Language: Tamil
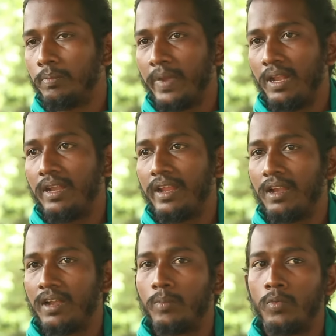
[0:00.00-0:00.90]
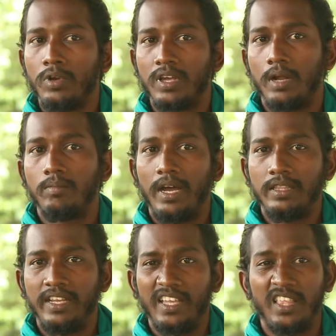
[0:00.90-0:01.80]
மில்லி இல்லைன்னா மூணு கிராம்
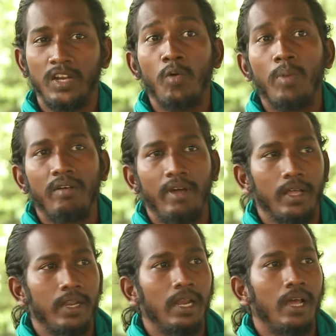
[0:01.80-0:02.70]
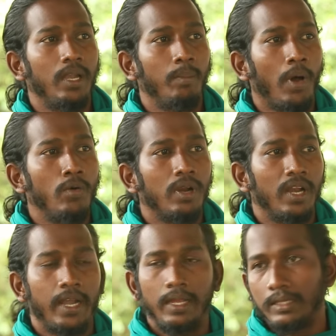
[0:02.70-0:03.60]
அதை நீங்கள் திரவமாக வாங்குறீங்களா இல்லை
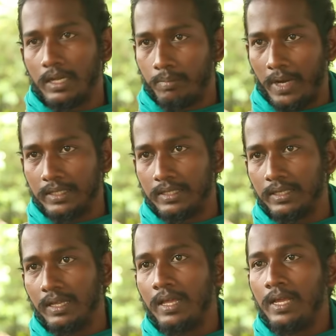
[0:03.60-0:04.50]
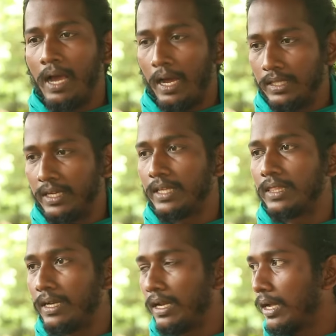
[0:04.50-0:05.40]
பவுடரில் கிடைக்குதான்னு பார்த்து அதை நீங்கள்
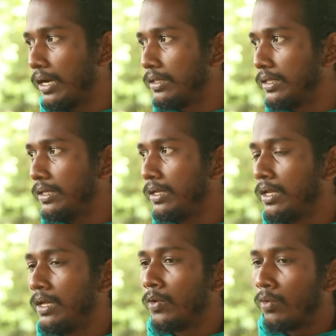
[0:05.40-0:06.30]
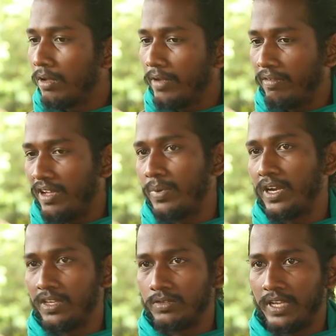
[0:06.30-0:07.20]
தண்ணியில் கலந்து கூடவே
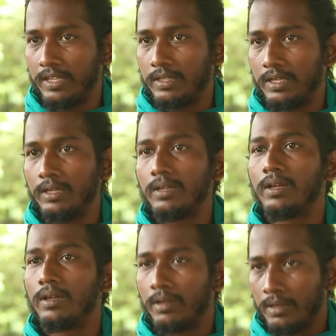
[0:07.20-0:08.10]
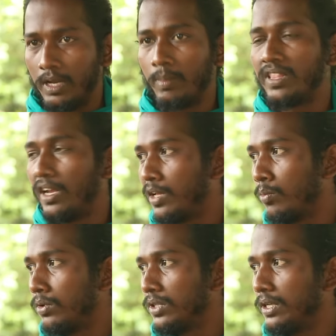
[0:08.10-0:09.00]
வேப்பண்ணையும் சேர்த்து நம்ம
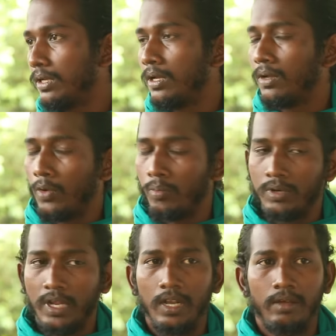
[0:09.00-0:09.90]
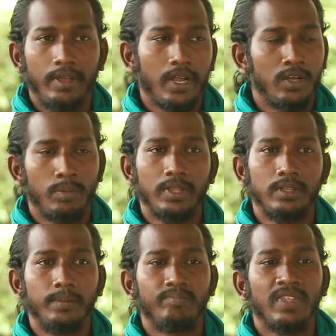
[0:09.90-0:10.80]
தெளிக்கும்போது ரொம்ப நல்லாவே கட்டுப்படுத்துது